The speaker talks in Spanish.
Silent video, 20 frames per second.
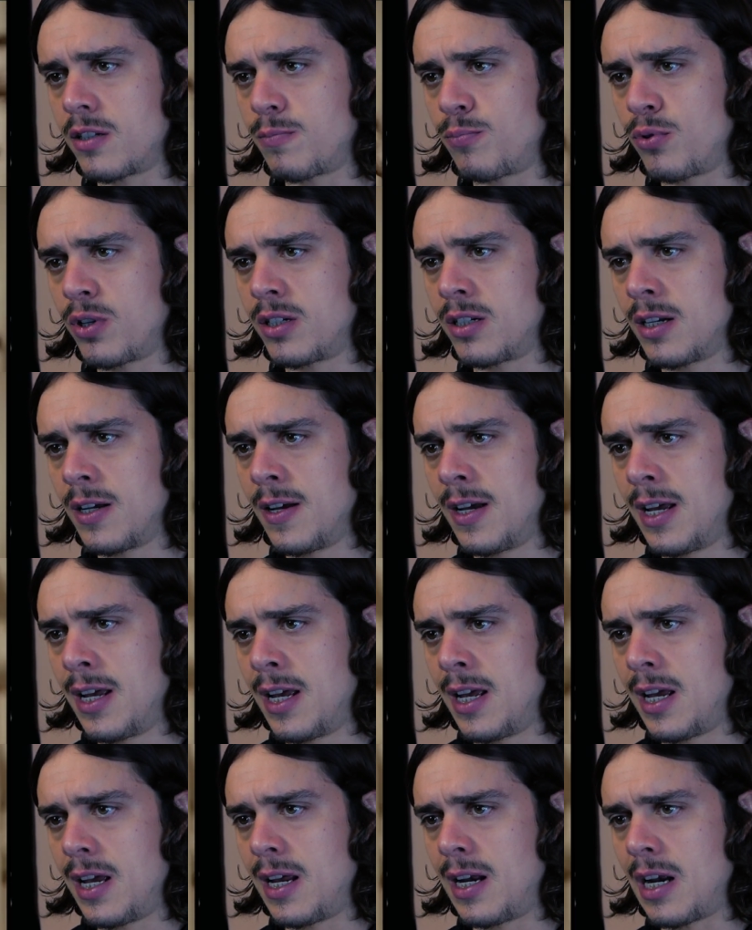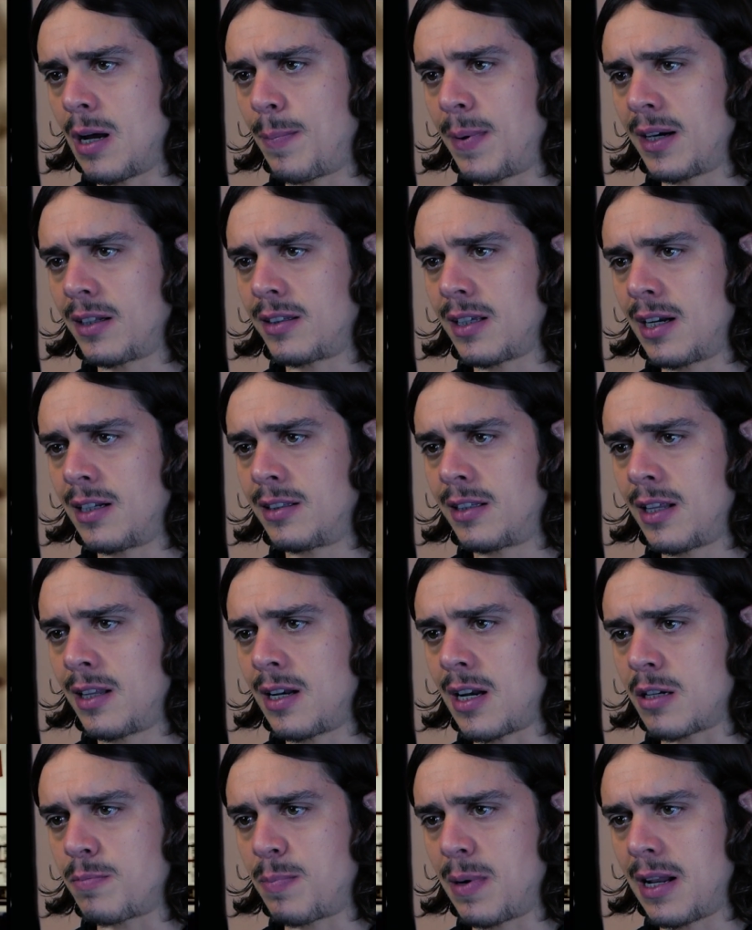después en la parte alta
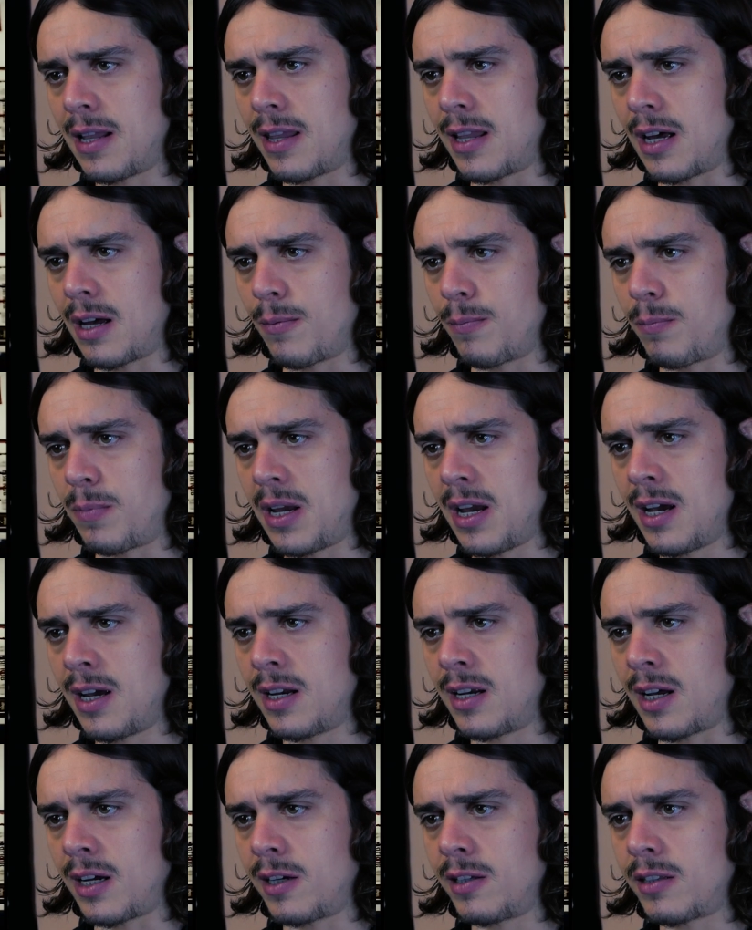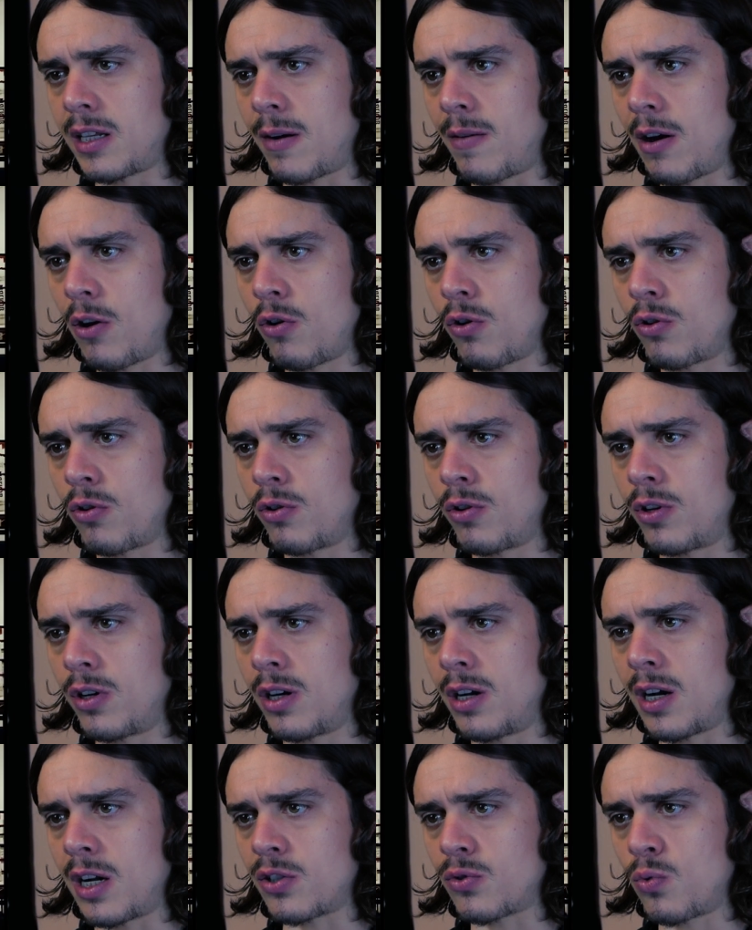de la espalda. Bien, aquí trabajo
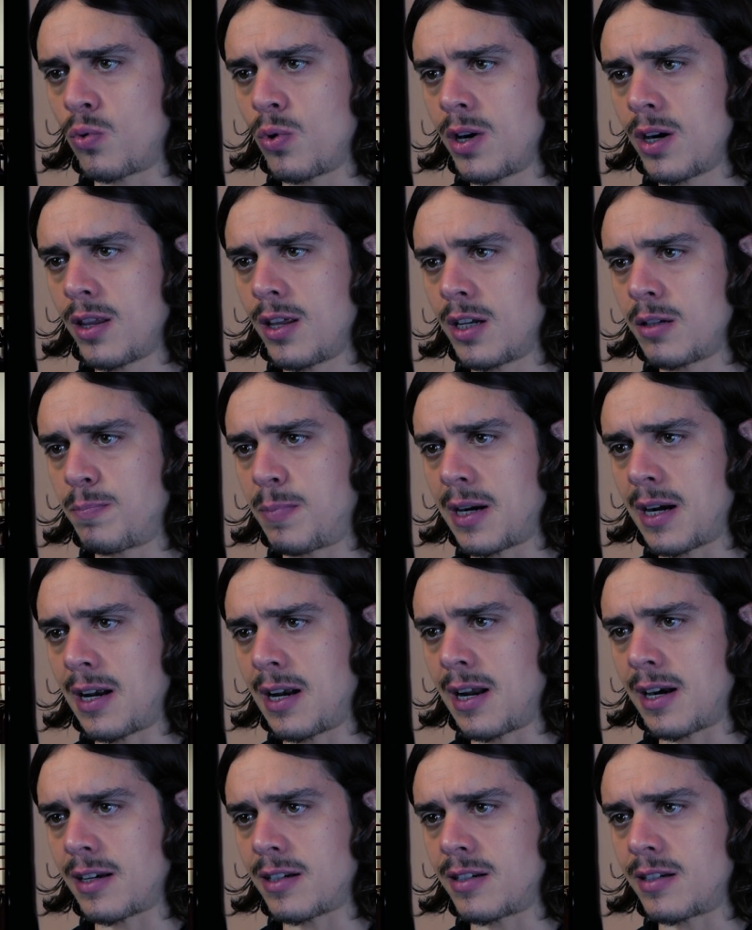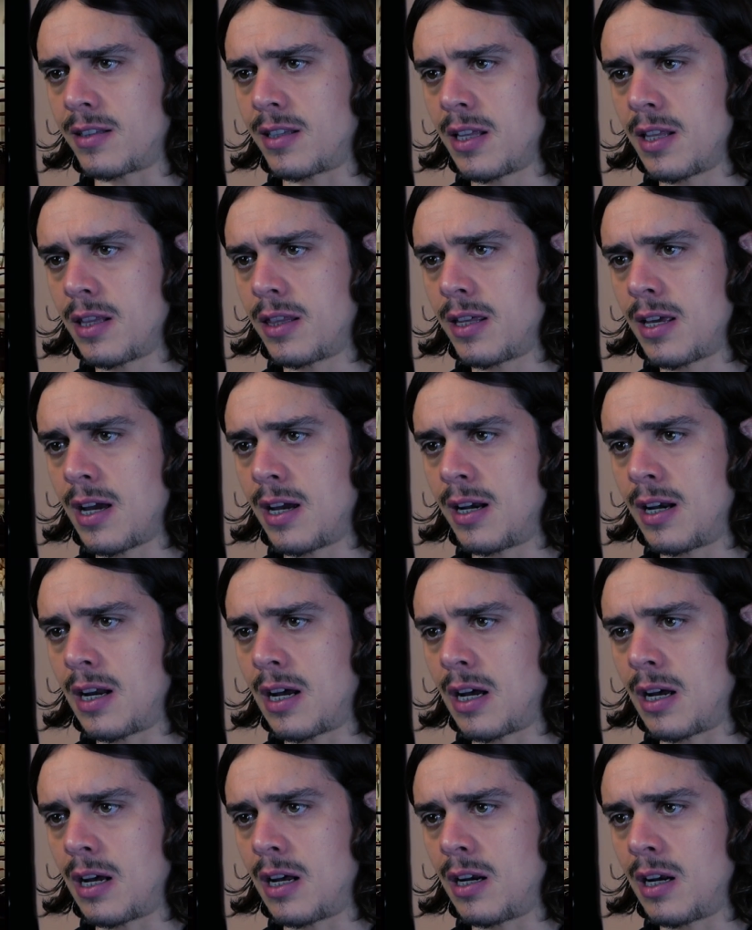con las cuerdas para la resistencia y
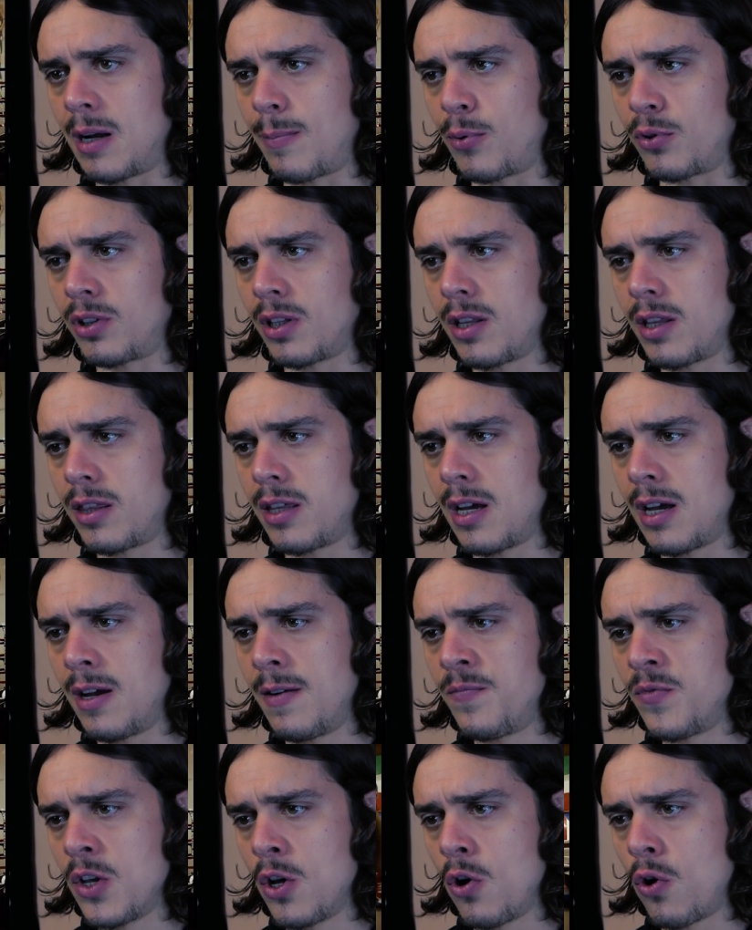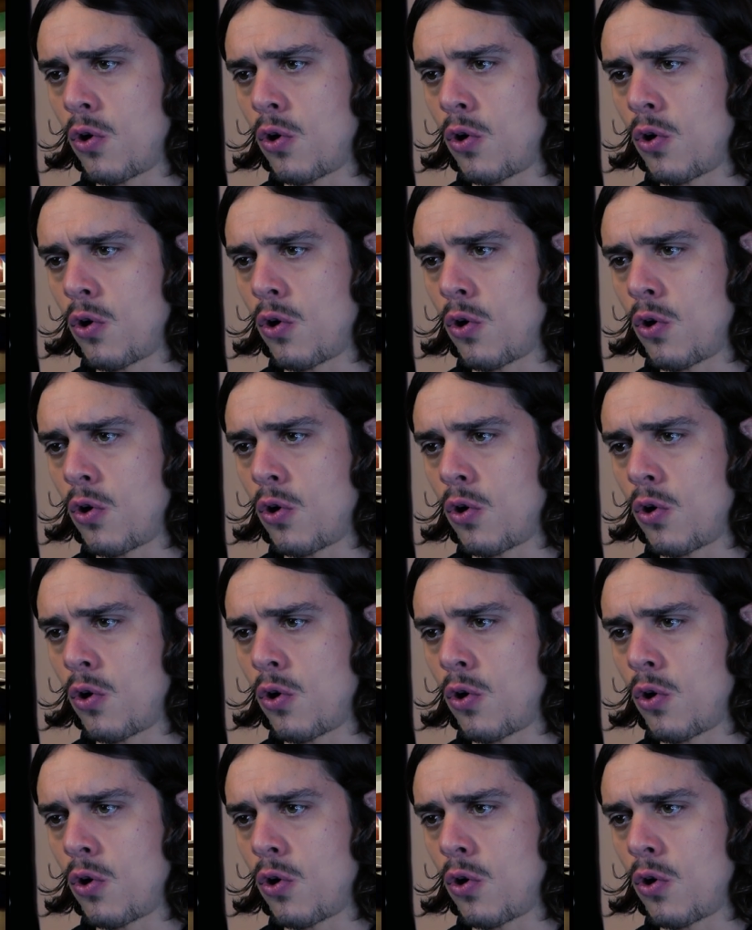la, la potencia.